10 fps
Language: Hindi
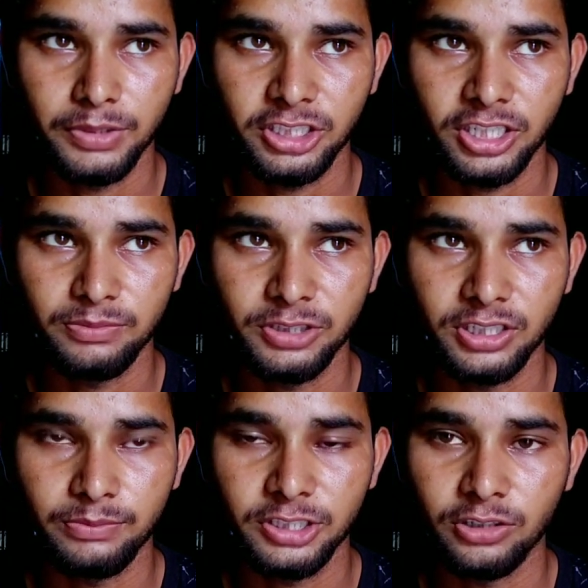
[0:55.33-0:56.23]
पचास
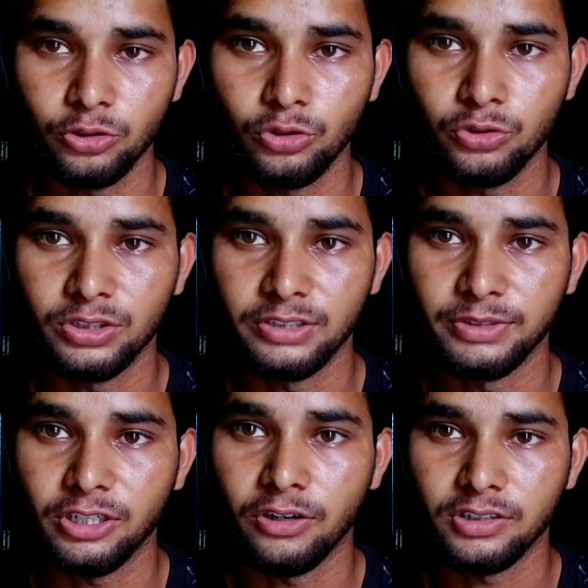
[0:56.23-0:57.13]
पचास पचास दो सौ
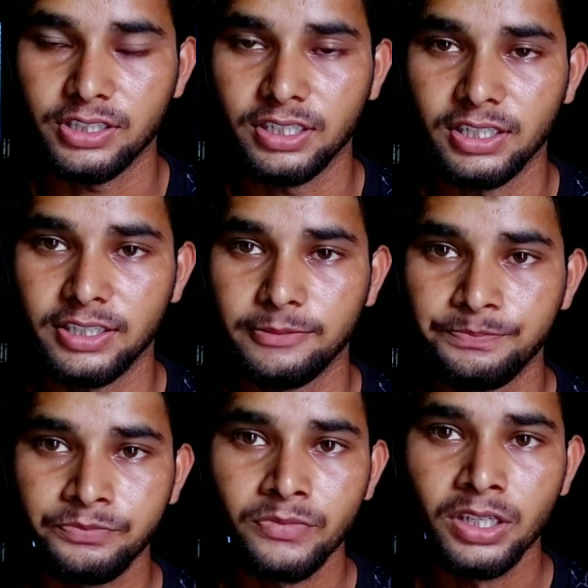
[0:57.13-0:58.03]
जीबी का हॉस्टिंग लिया था
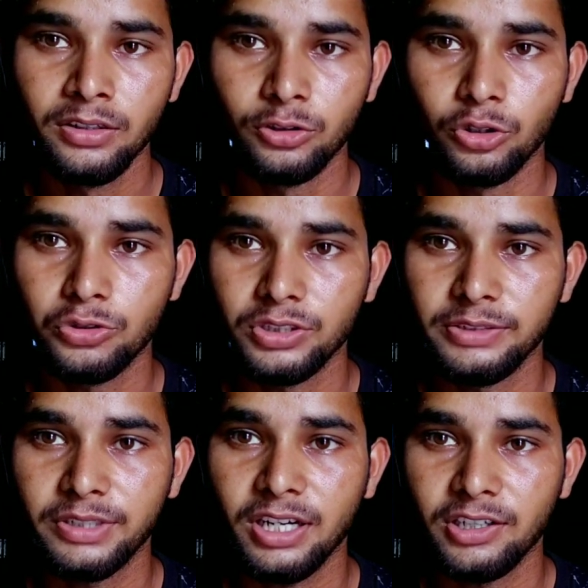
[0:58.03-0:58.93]
दो सौ
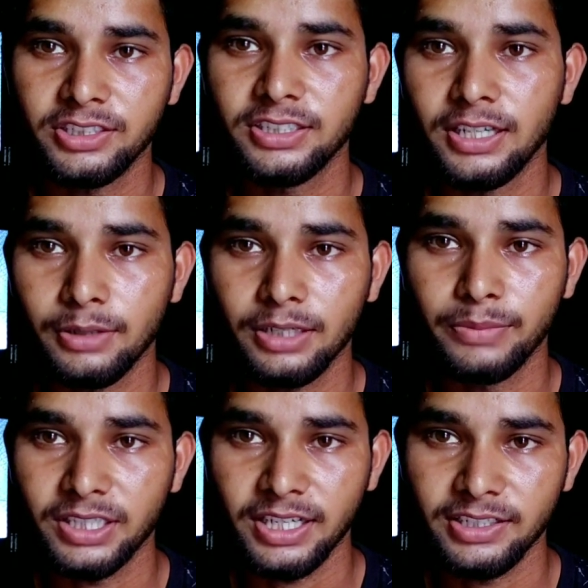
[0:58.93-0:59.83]
जीबी का हॉस्टिंग अगर
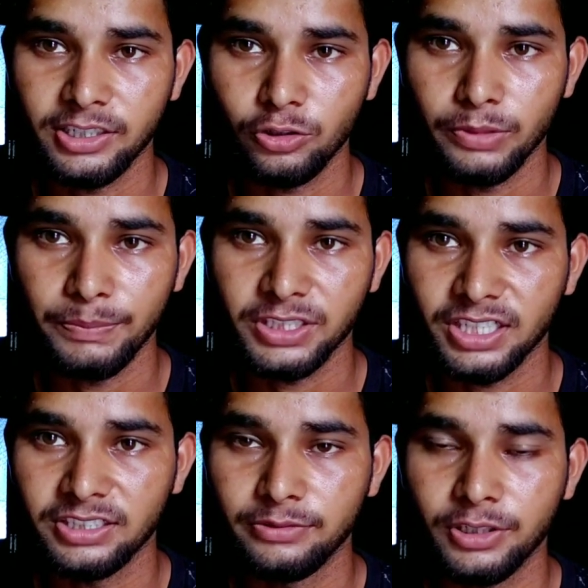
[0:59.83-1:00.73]
बताया जाए तो मैं
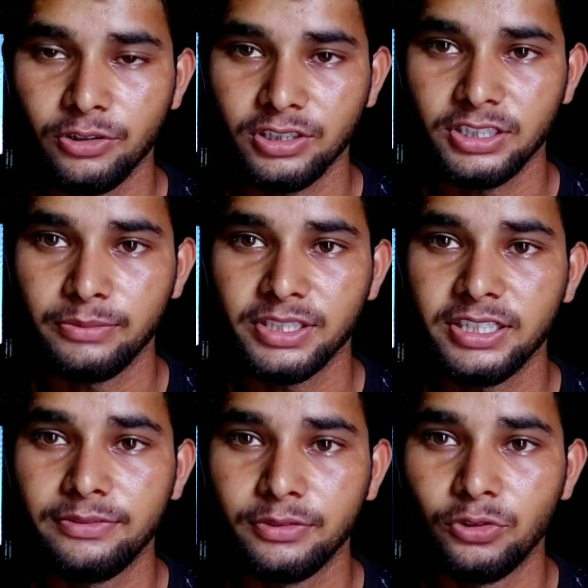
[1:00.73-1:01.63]
पचास जीबी का हॉस्टिंग मैं
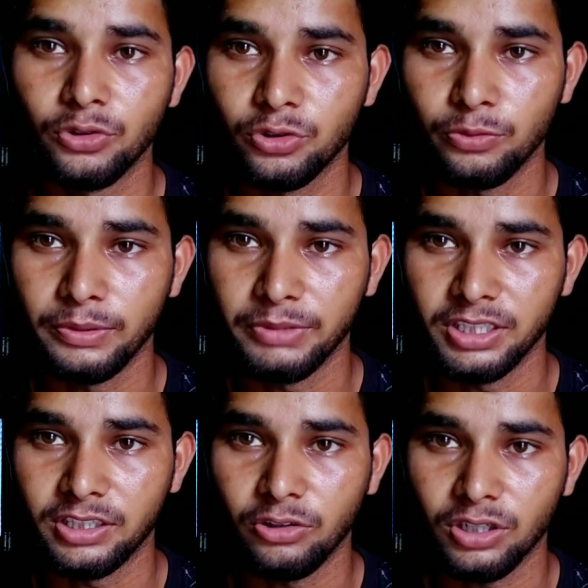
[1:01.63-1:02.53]
सिर्फ दो सौ रुपये में
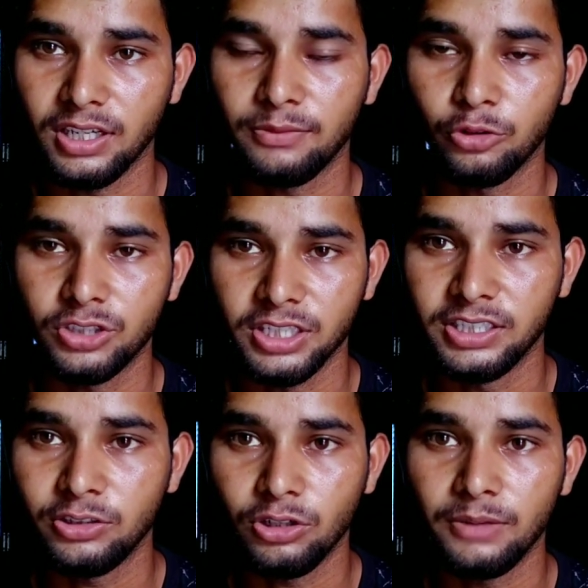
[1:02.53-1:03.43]
देता हूँ अगर आपको
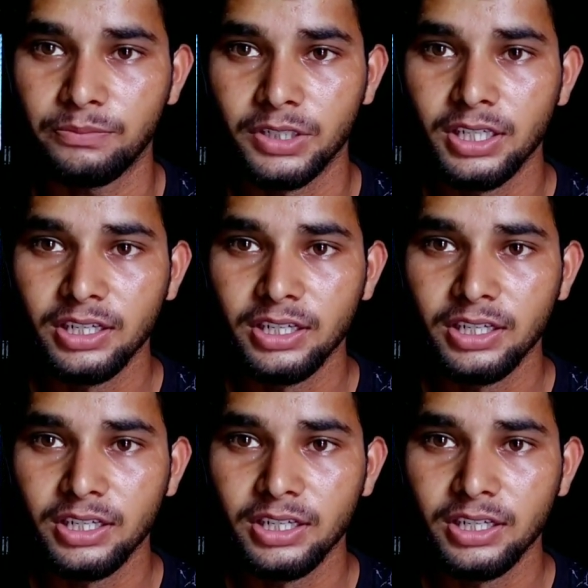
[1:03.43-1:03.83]
चाहिए तो आप